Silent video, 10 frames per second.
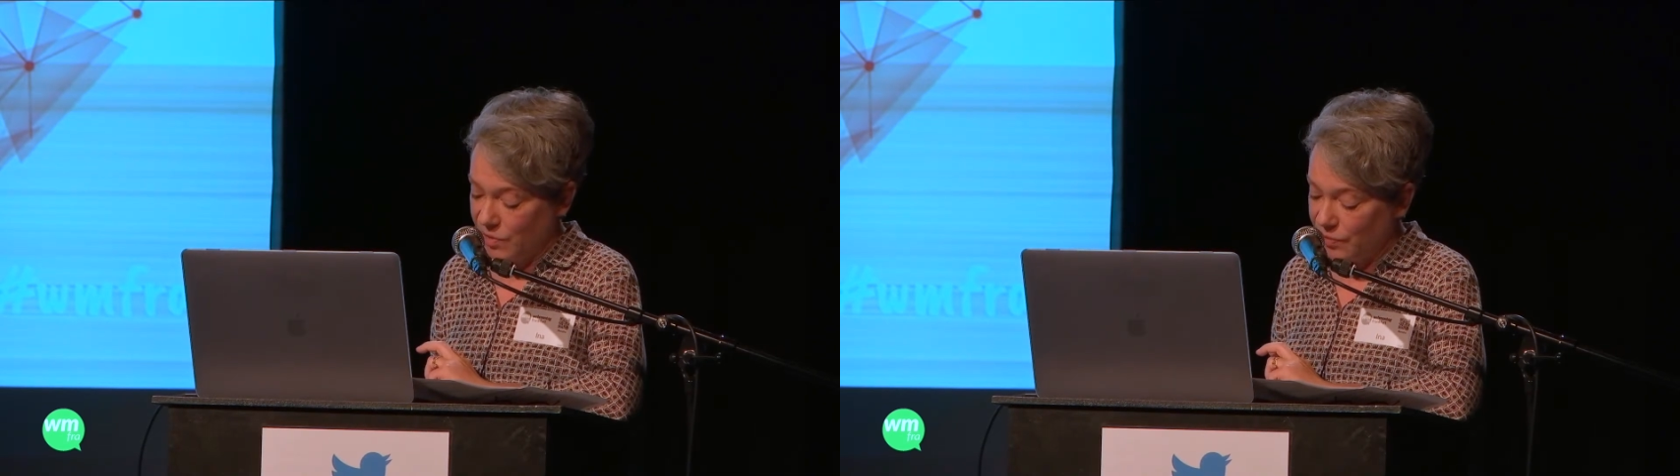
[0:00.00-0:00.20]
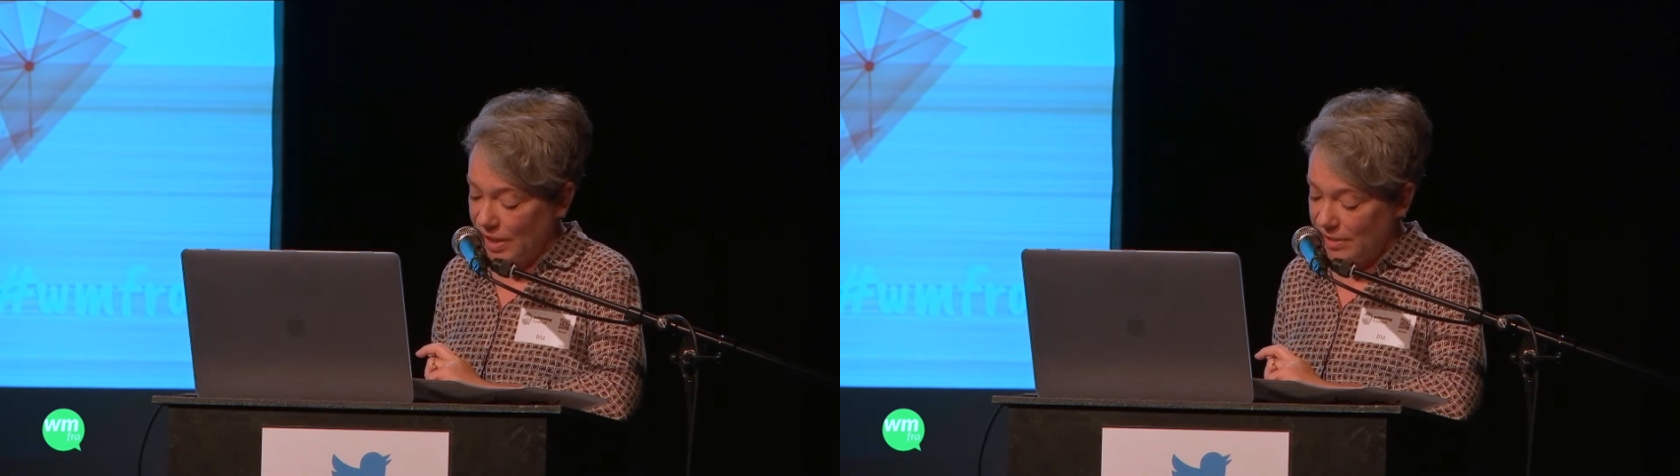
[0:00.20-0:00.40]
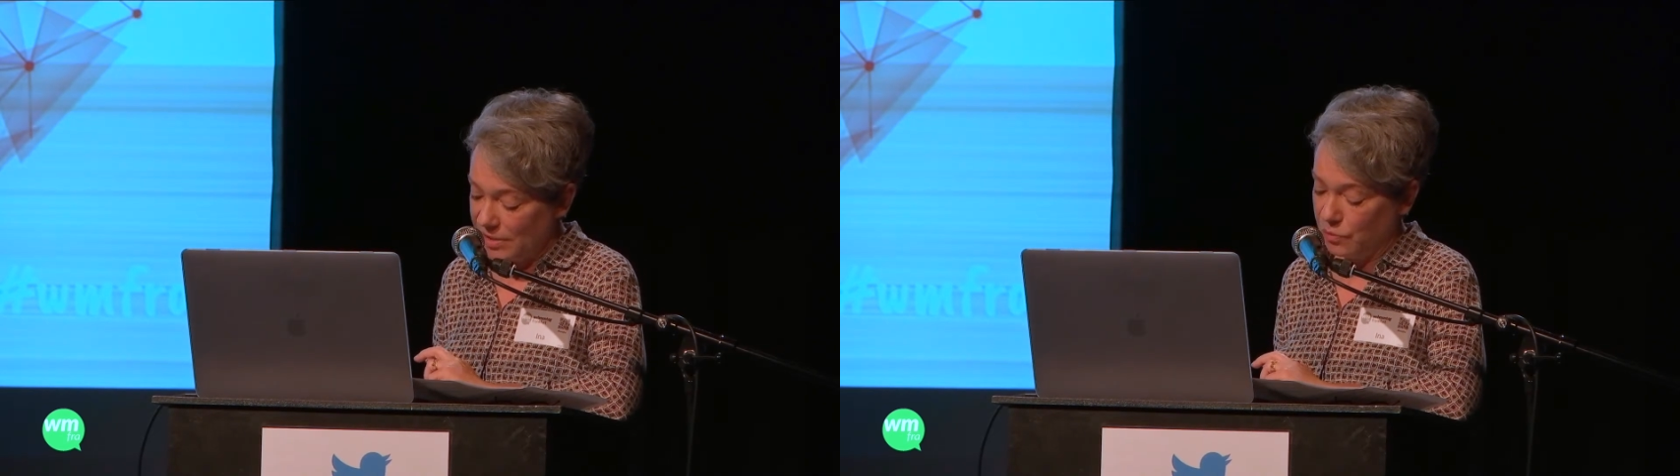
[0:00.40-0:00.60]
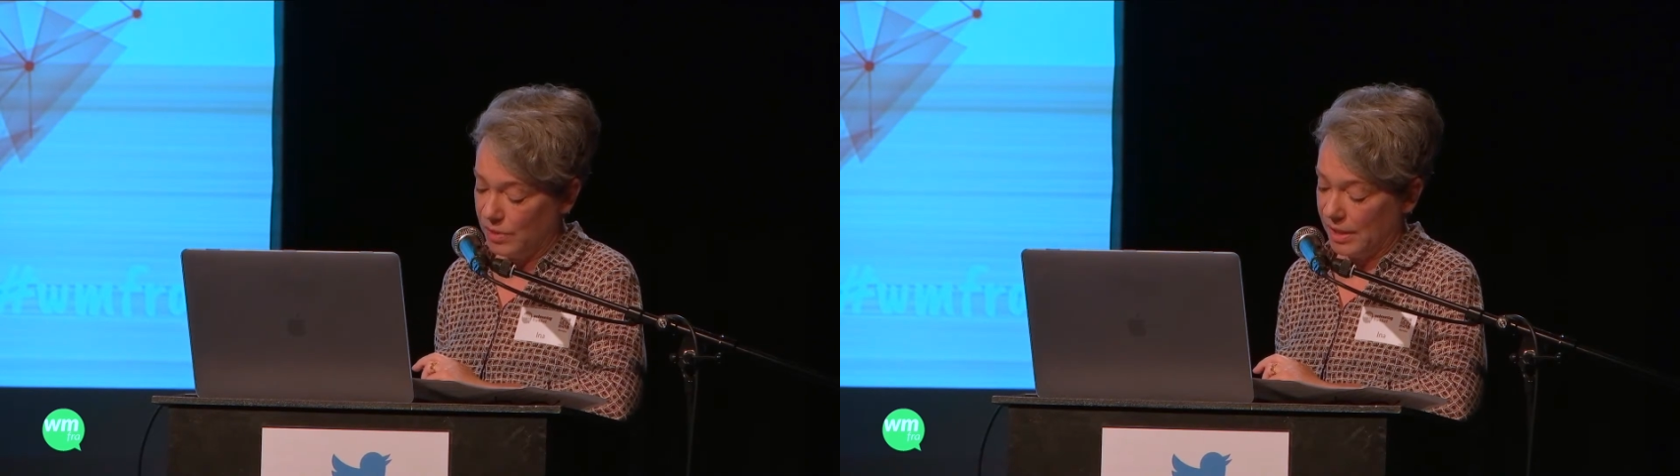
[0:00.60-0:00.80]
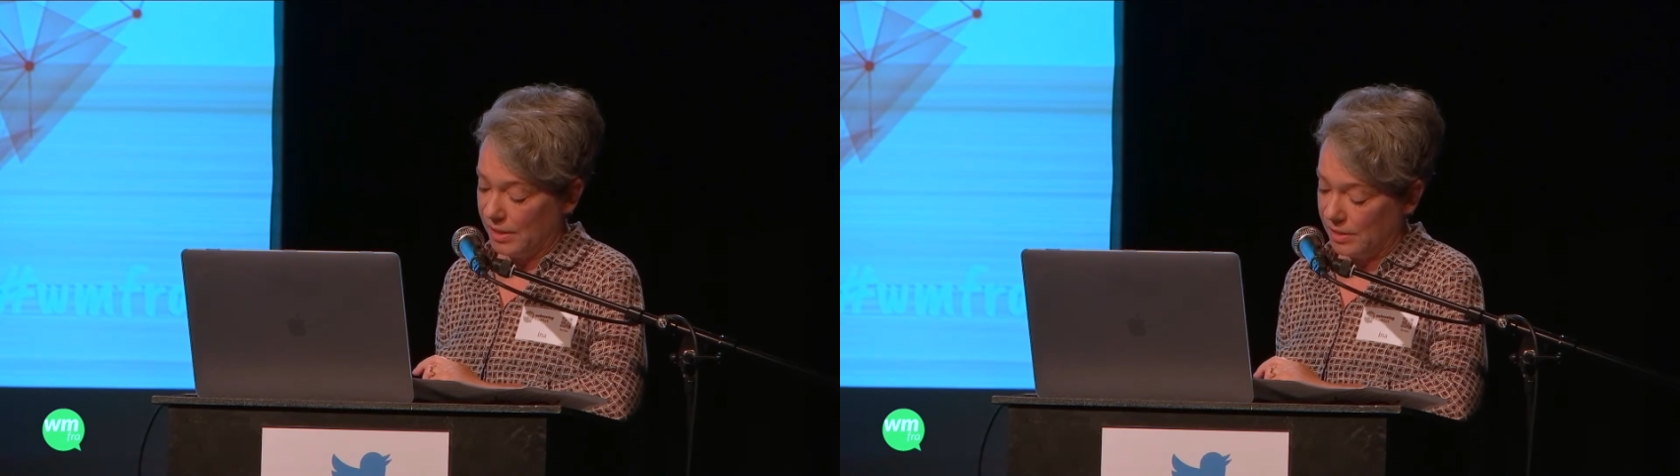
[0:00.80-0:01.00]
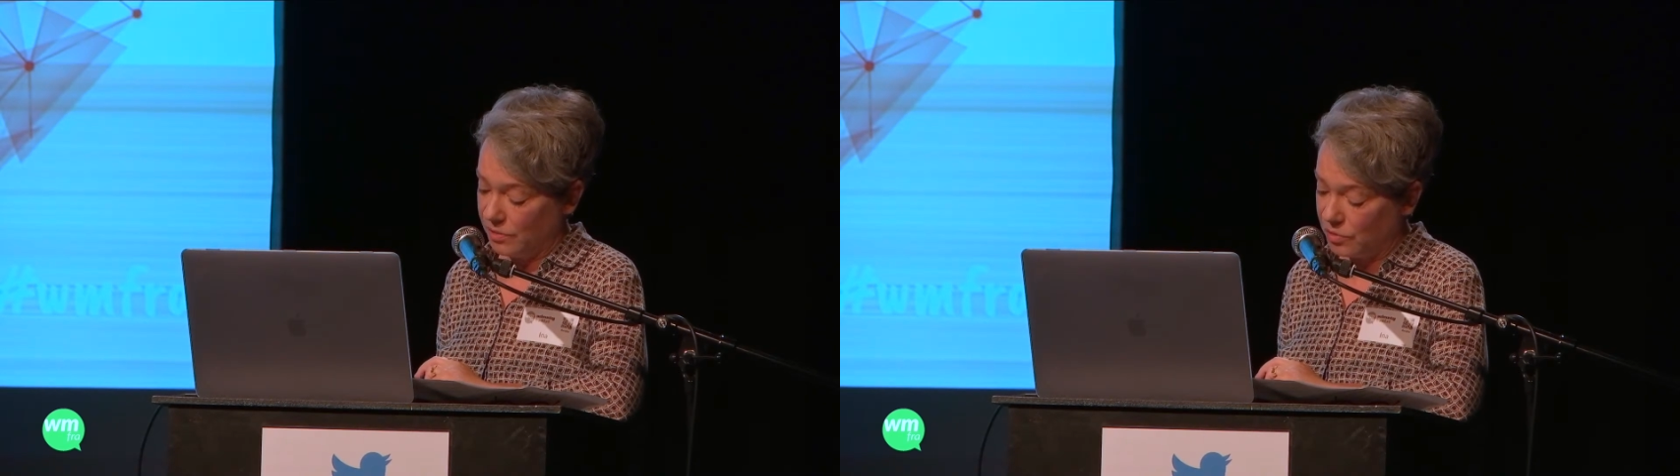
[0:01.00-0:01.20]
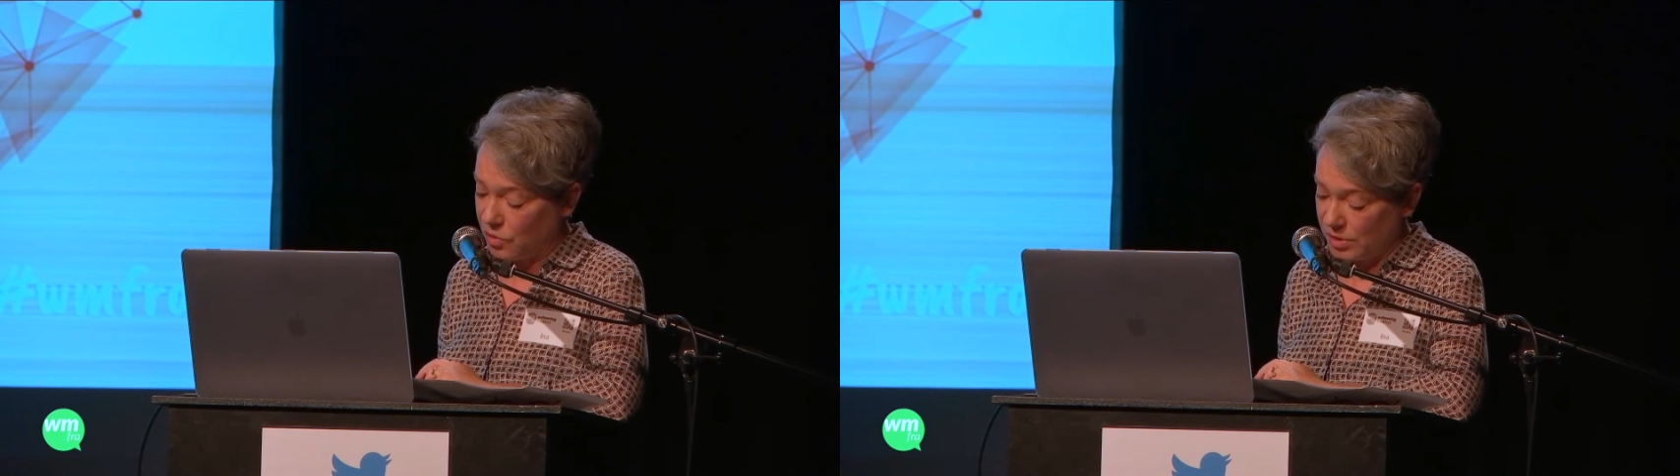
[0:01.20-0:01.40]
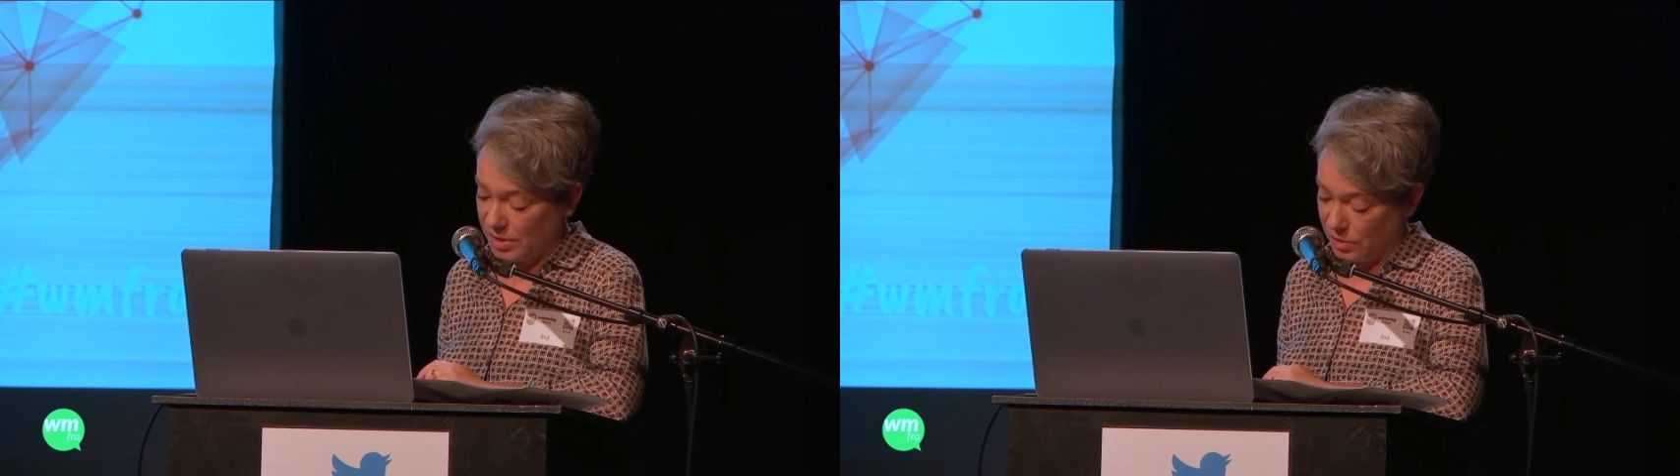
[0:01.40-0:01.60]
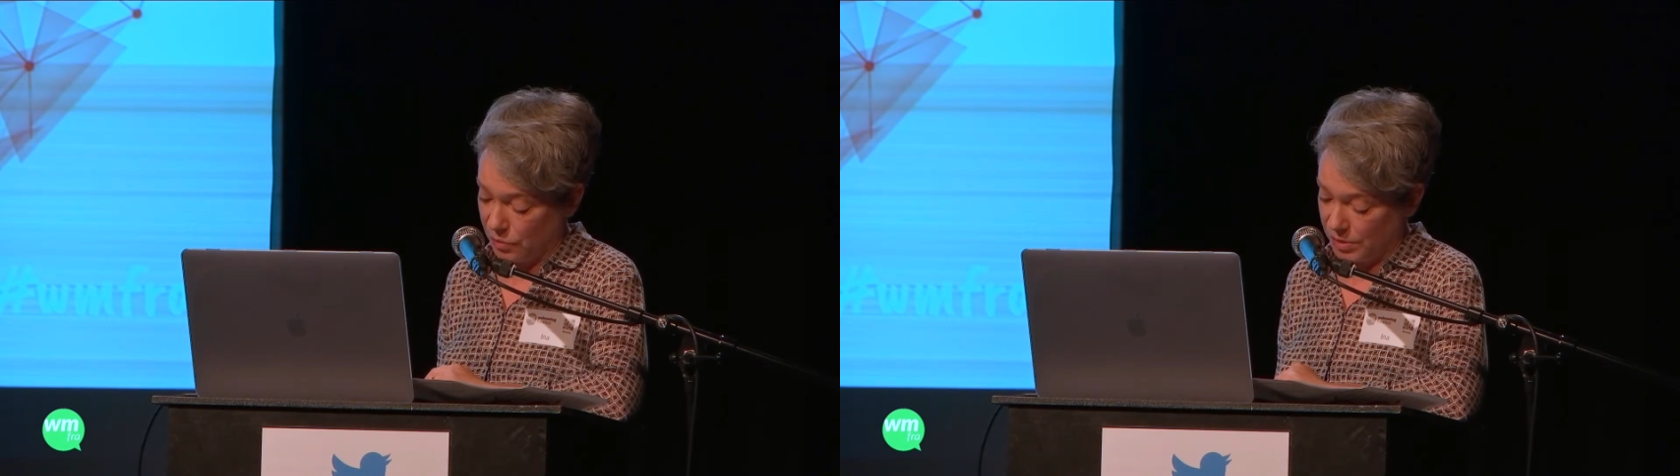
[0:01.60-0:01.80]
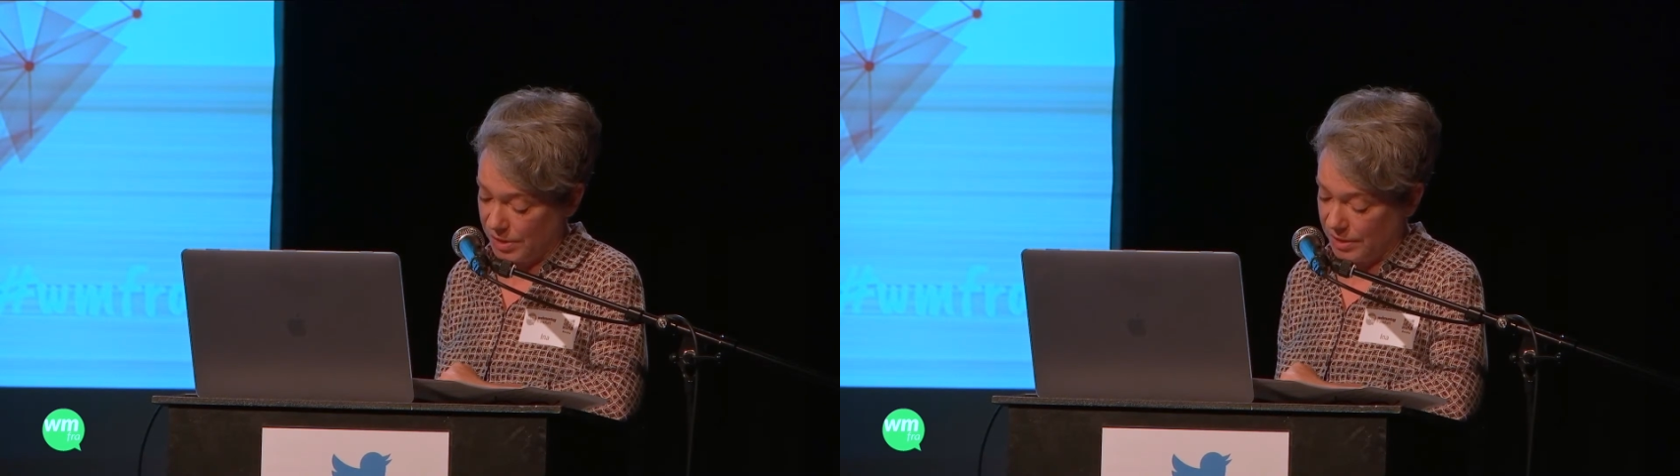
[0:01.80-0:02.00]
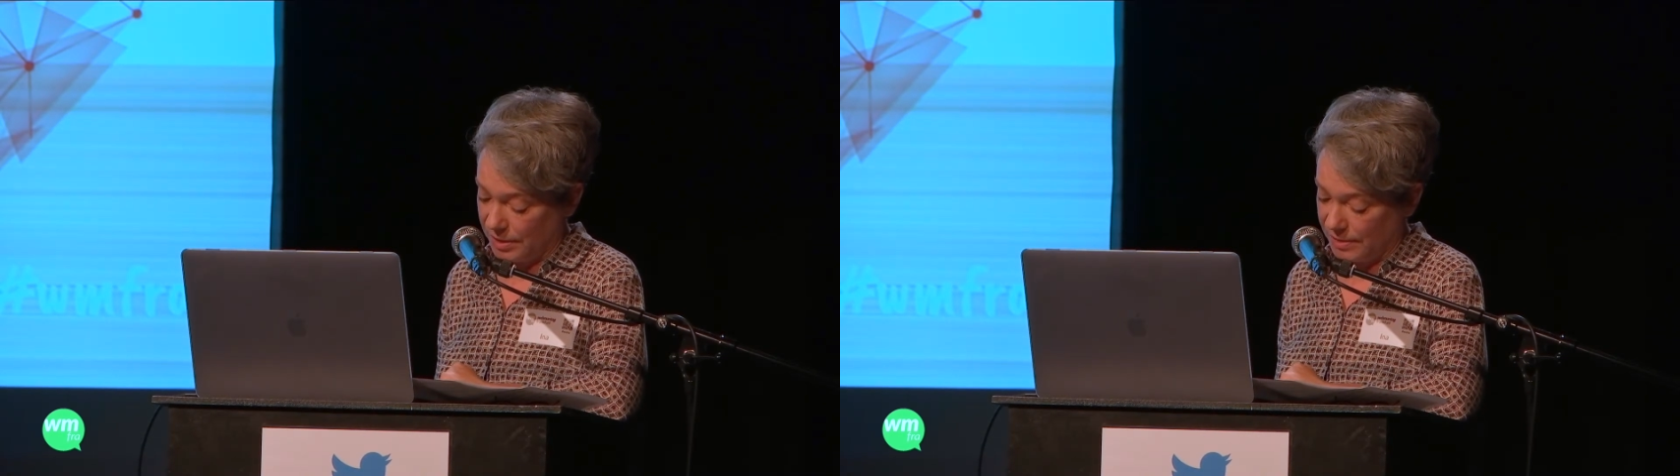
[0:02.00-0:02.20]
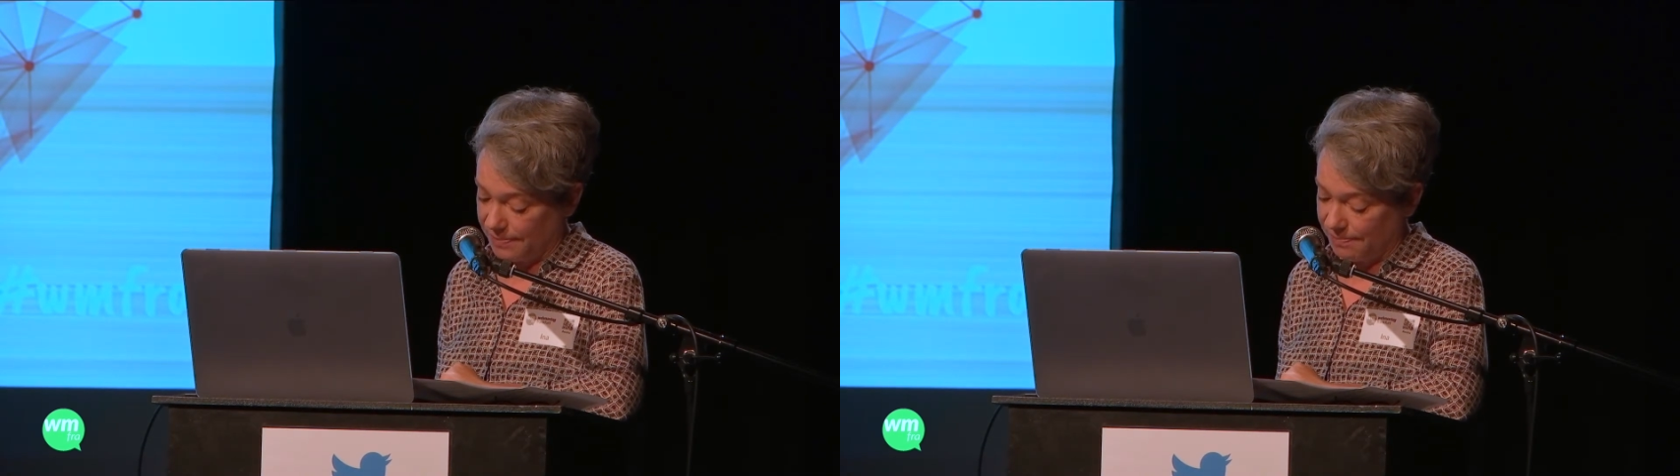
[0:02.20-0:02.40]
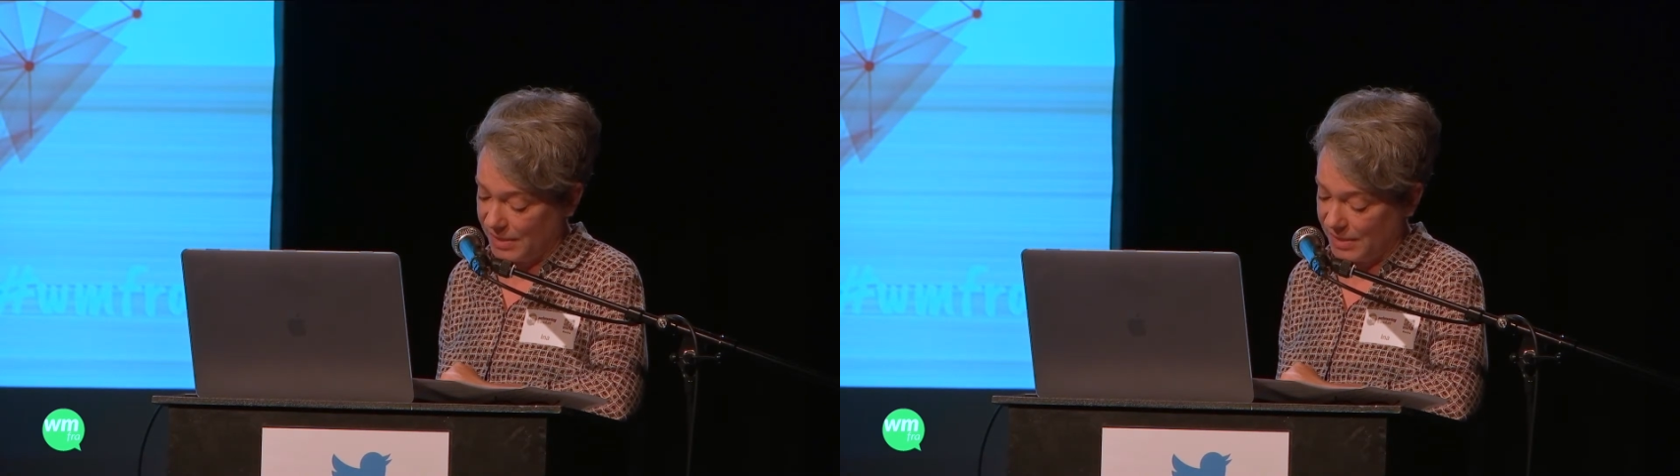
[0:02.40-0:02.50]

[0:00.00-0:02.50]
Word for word: frei zugänglich und kostenlos sind.